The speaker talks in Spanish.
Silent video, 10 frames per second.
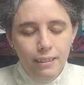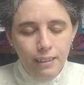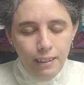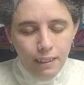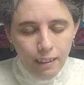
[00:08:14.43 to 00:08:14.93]

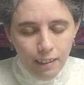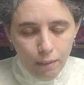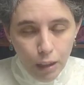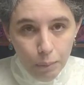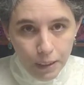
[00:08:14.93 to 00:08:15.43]

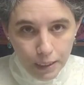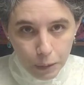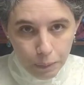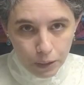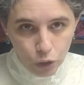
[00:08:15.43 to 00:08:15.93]
terriblemente
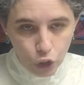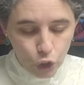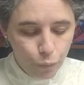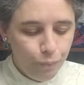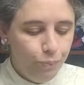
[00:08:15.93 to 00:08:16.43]
espantoso.